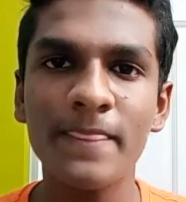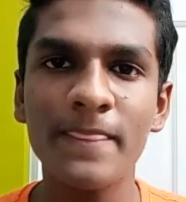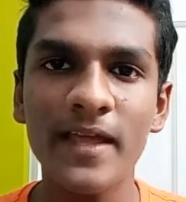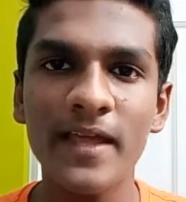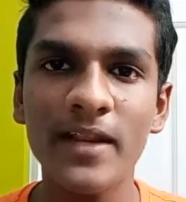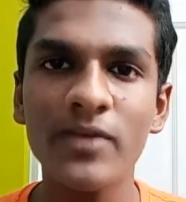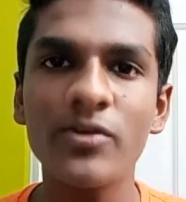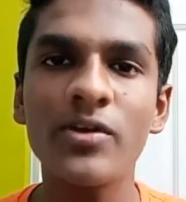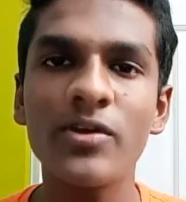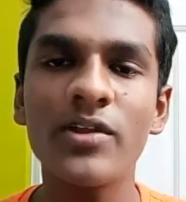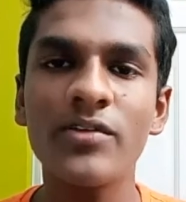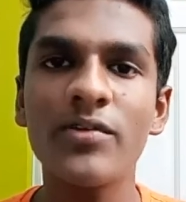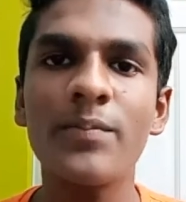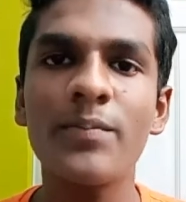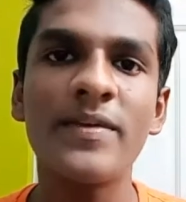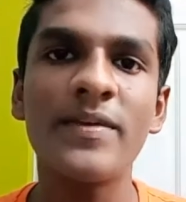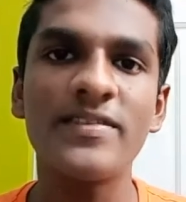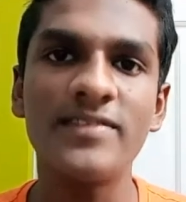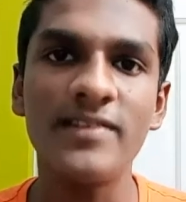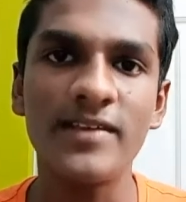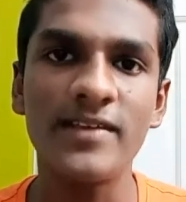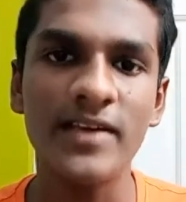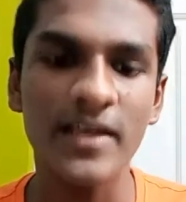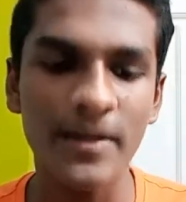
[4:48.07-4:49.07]
தரக்குறைவாக
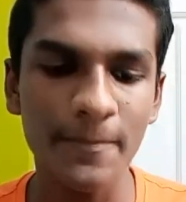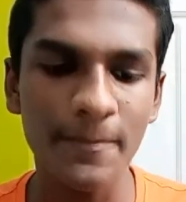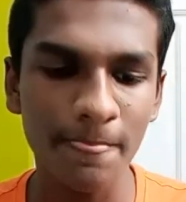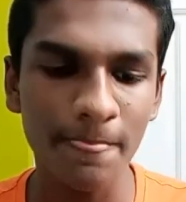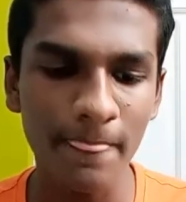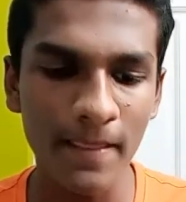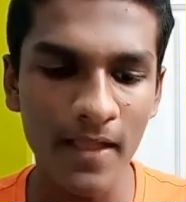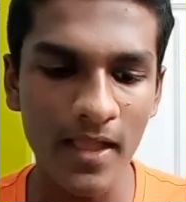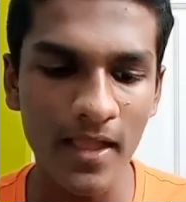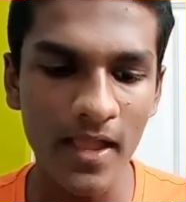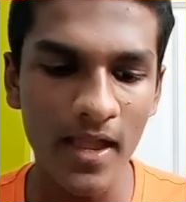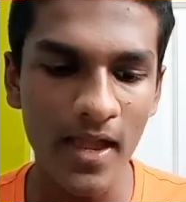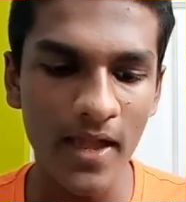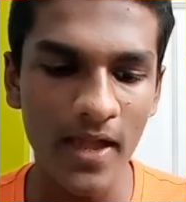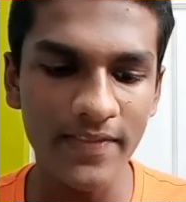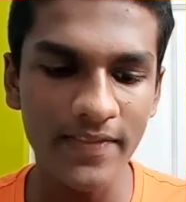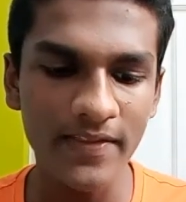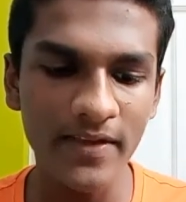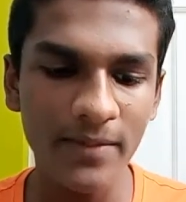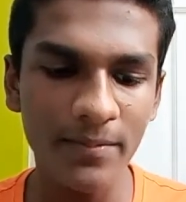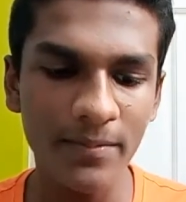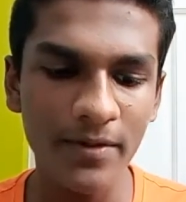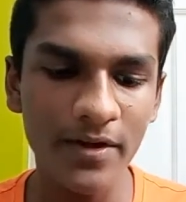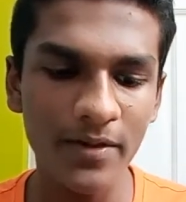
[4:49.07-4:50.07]
பேசியிருக்காரு
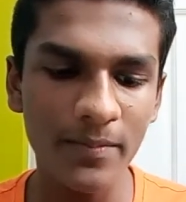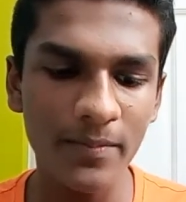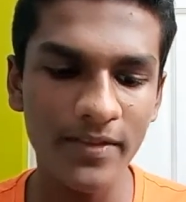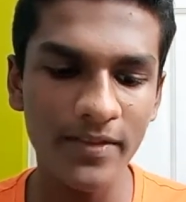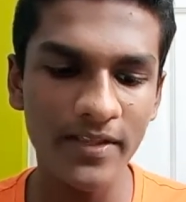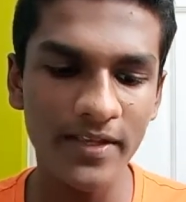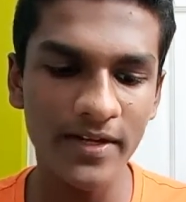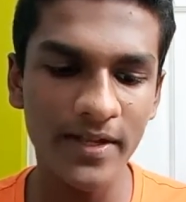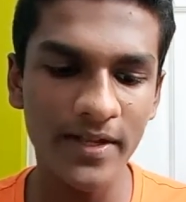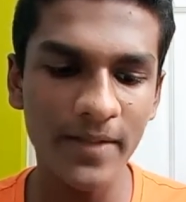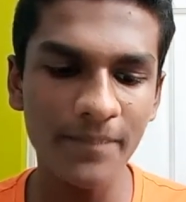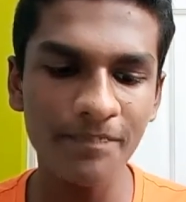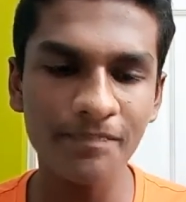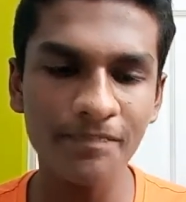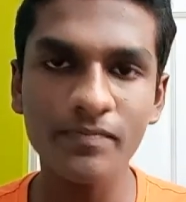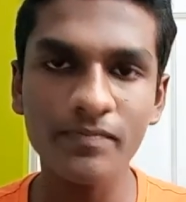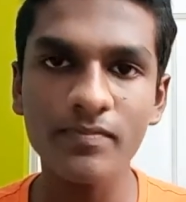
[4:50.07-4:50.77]
அதுக்கப்புறம் பார்த்தீங்கன்னா